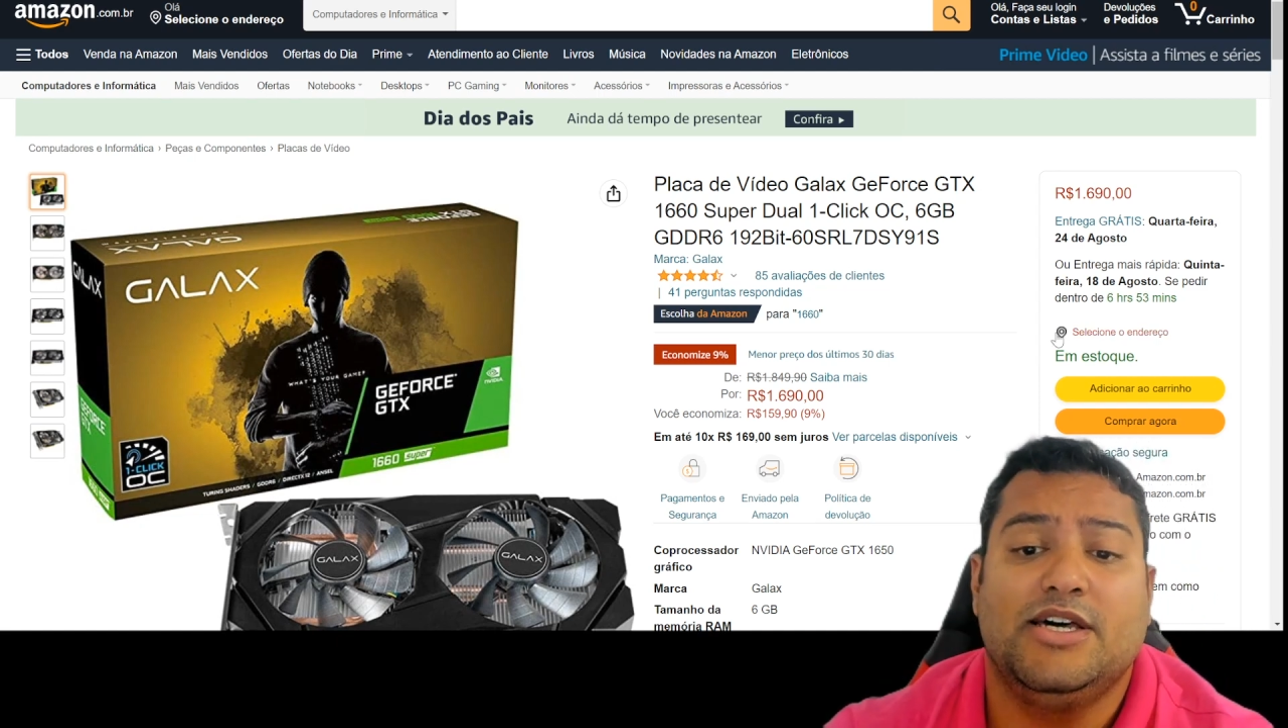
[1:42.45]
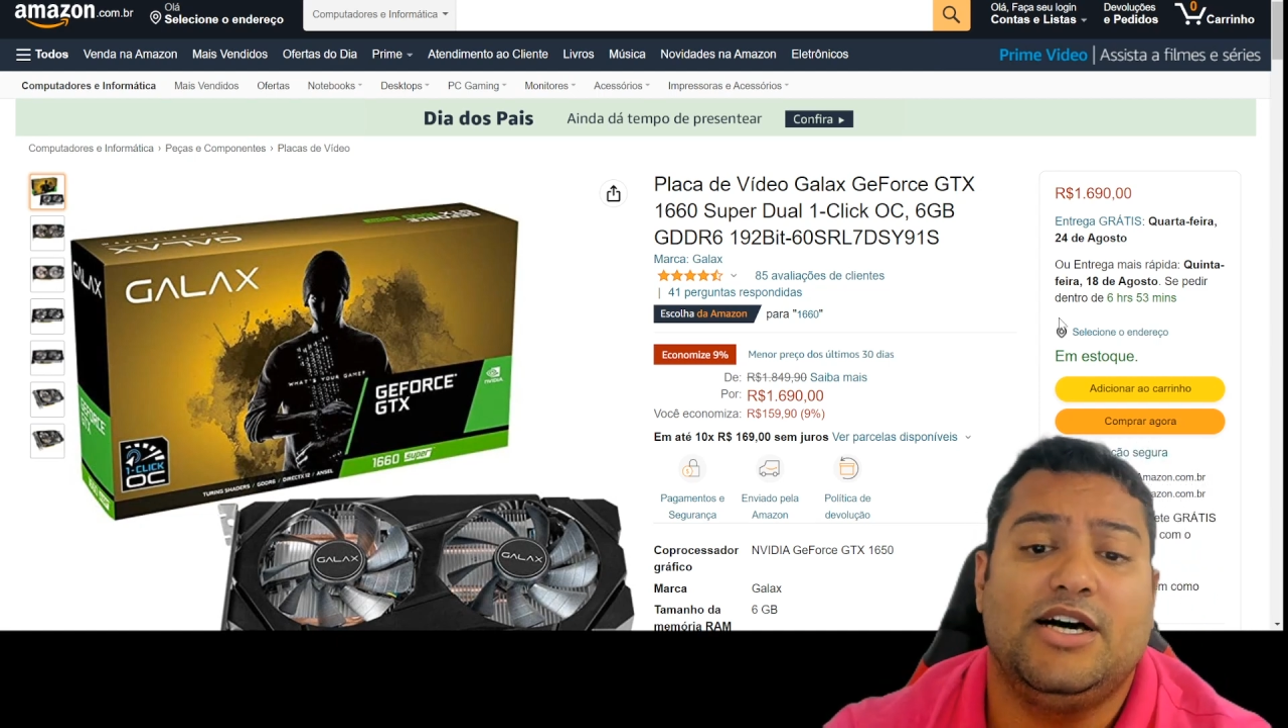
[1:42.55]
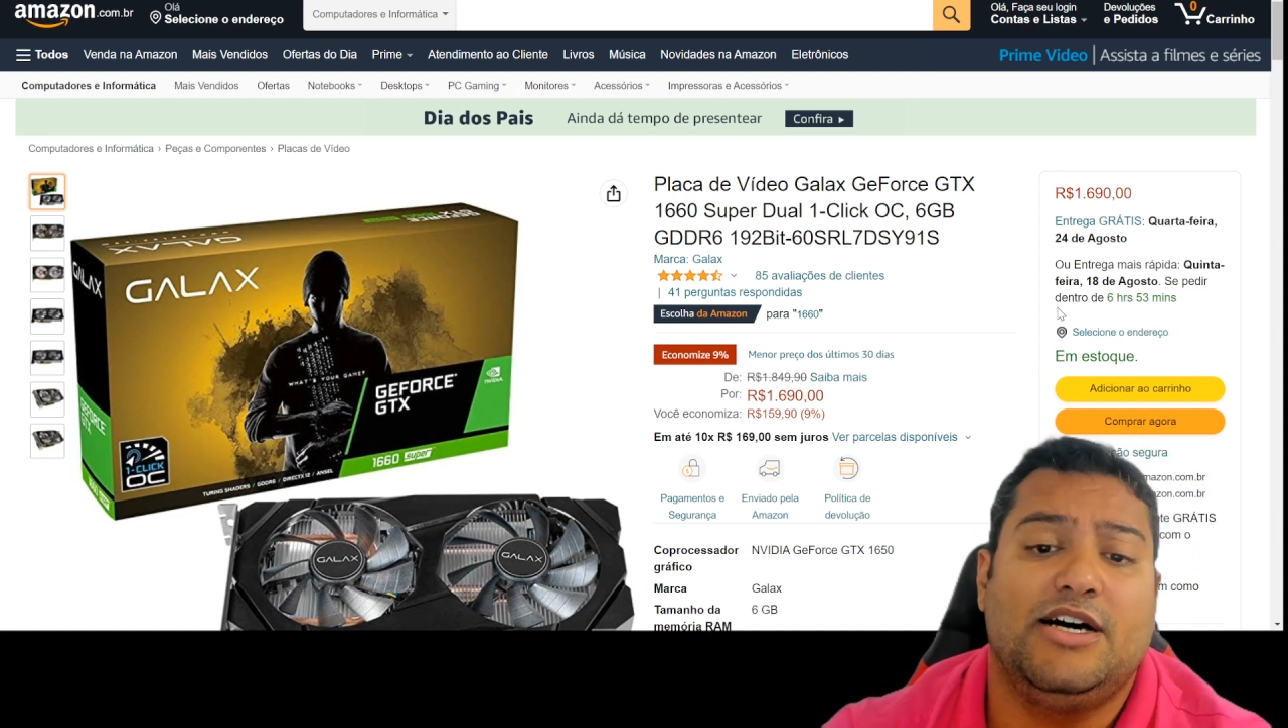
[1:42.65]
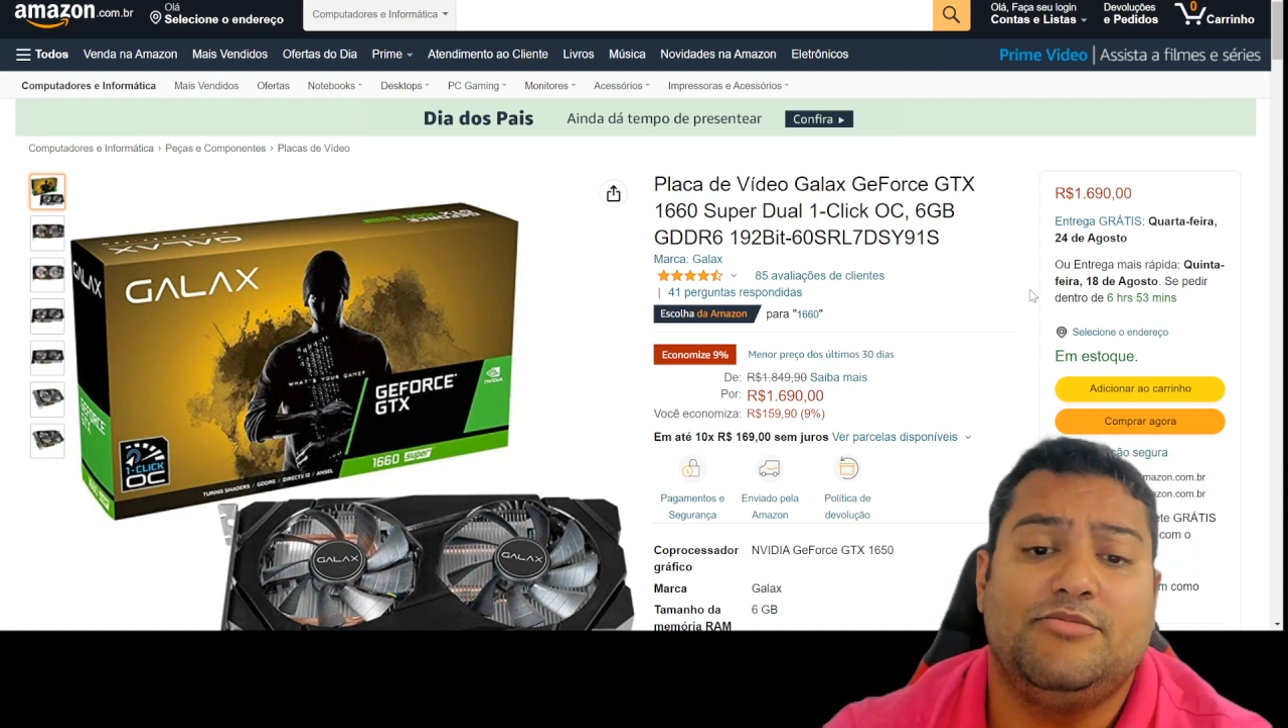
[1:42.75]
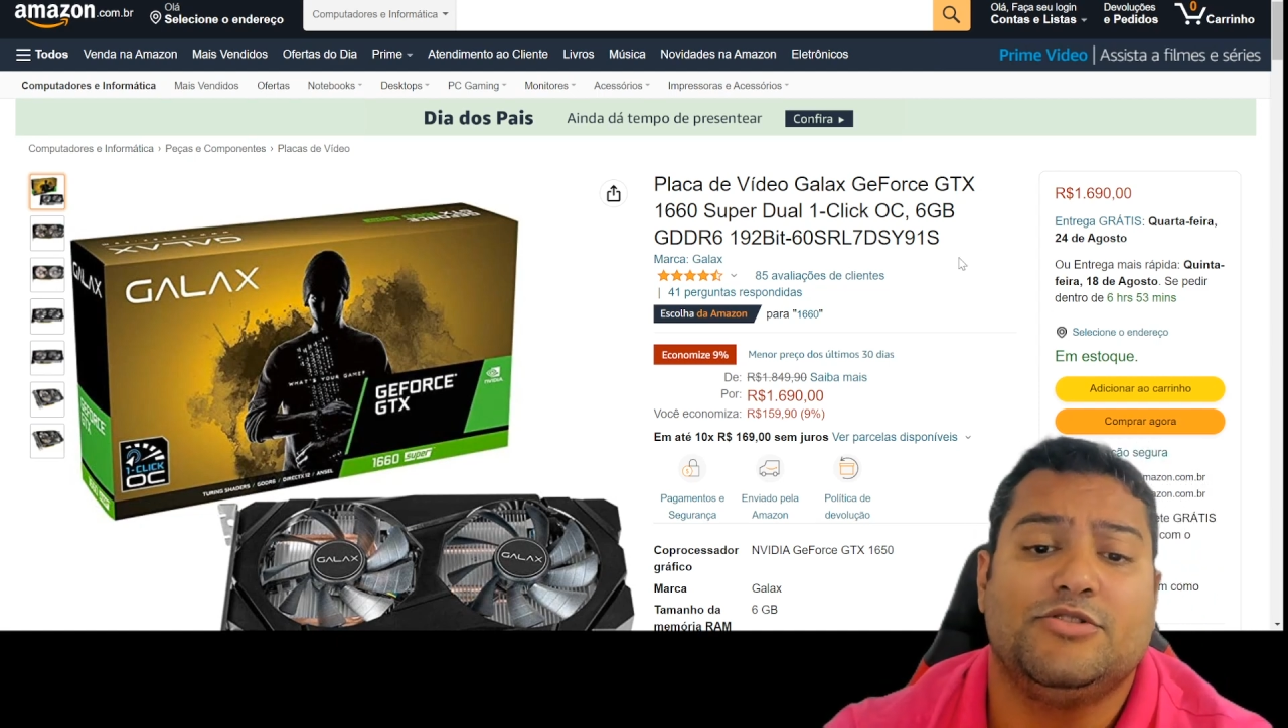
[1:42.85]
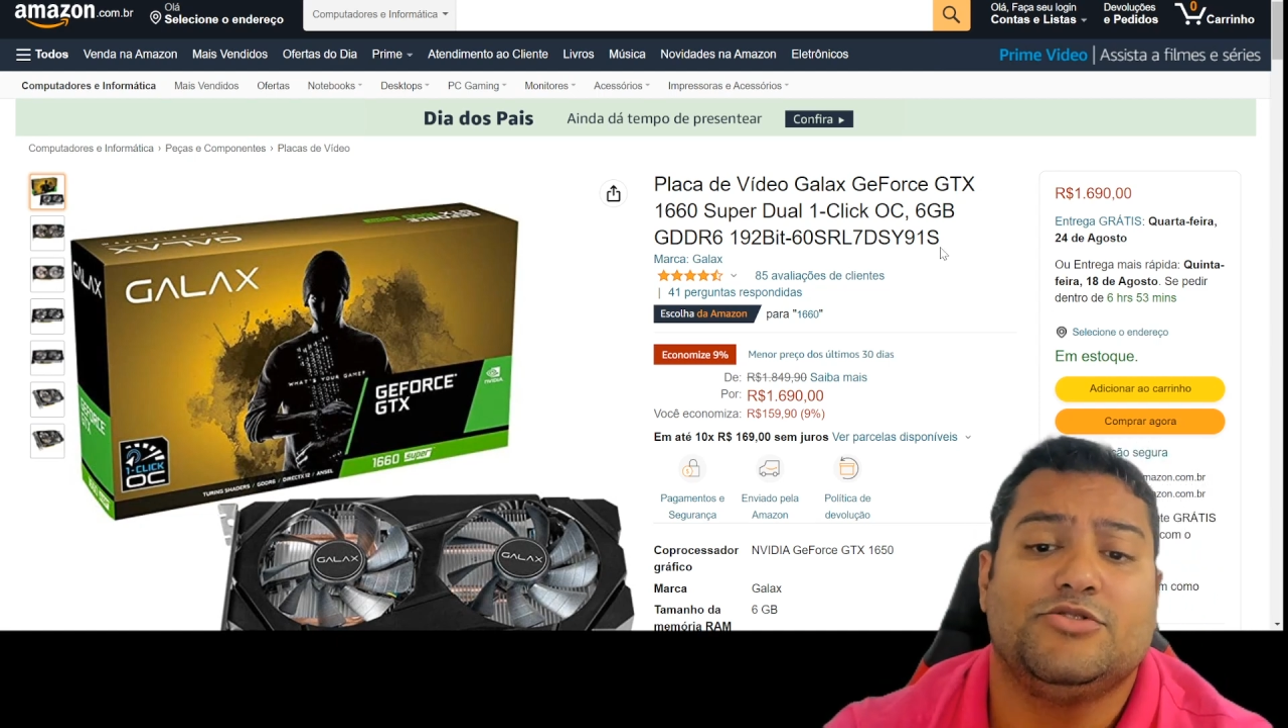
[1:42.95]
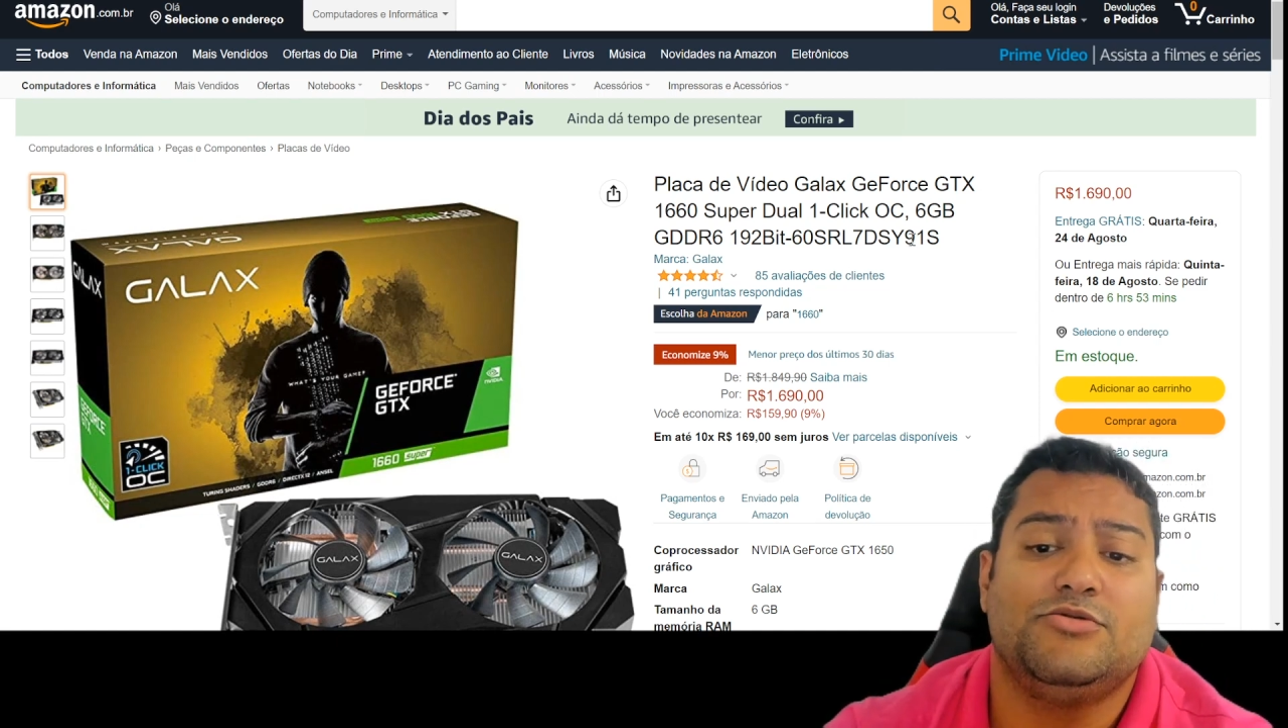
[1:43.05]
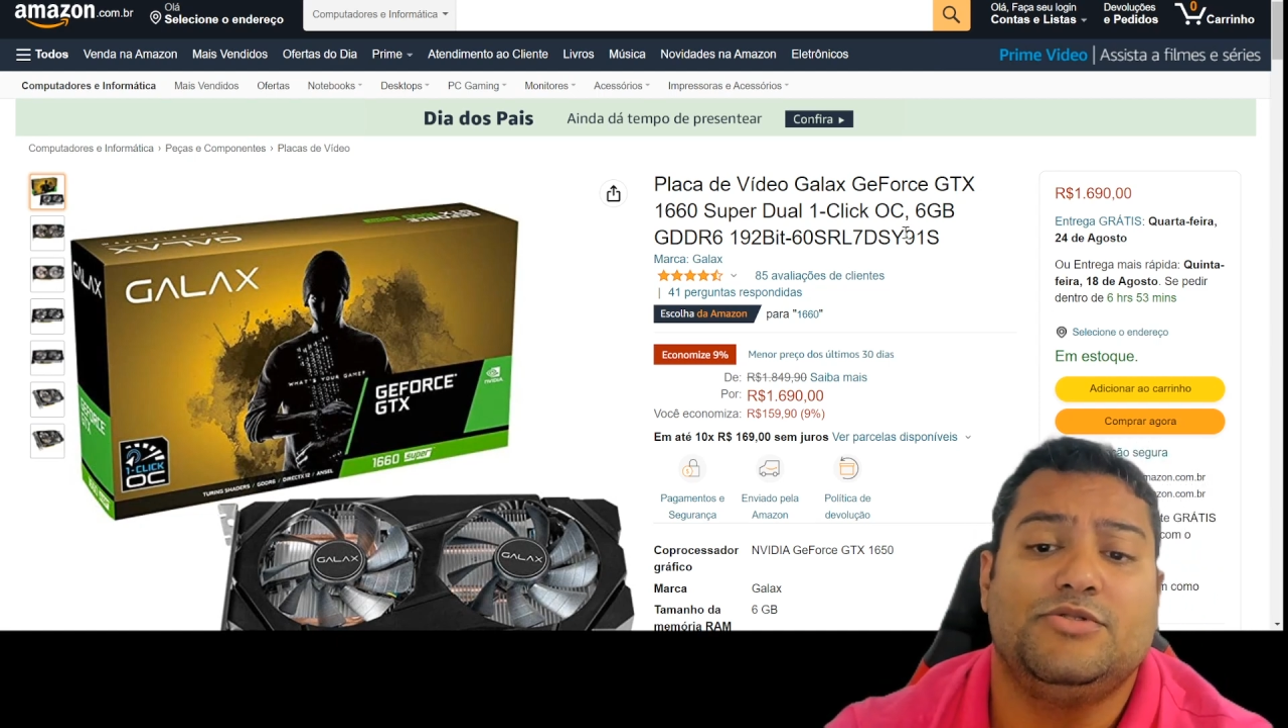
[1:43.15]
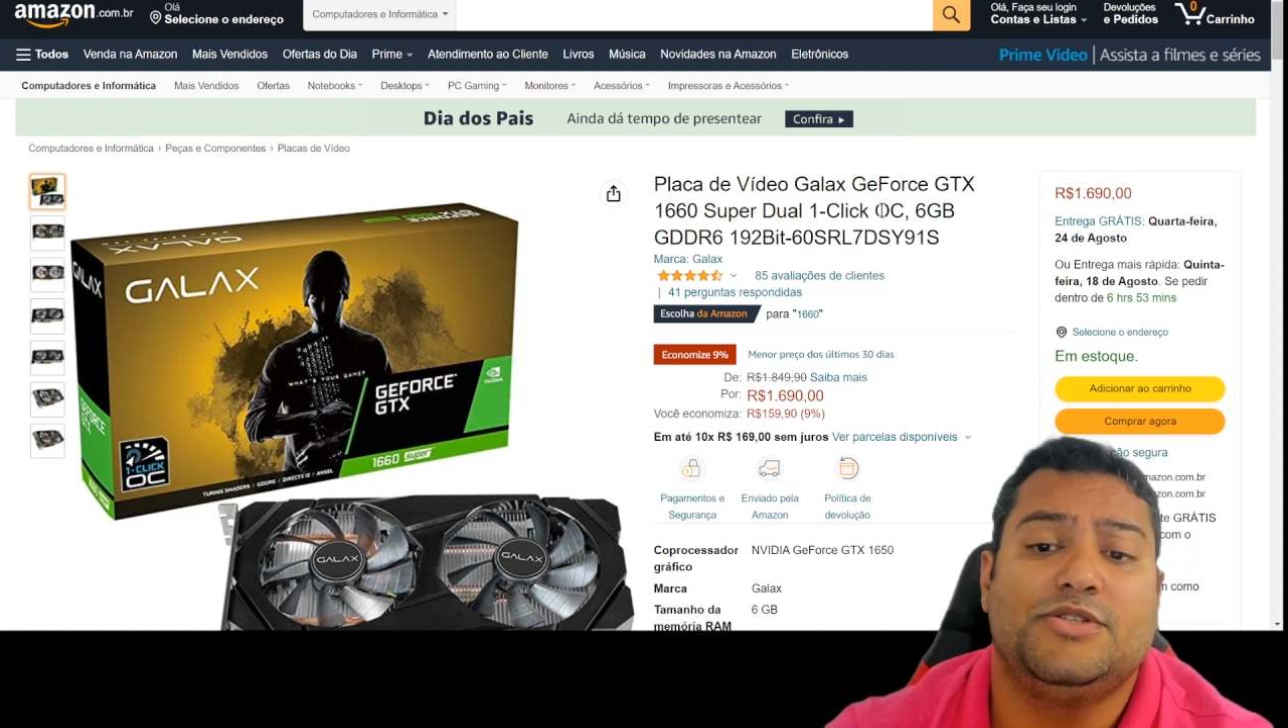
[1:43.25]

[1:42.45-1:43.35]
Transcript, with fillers: a Amazon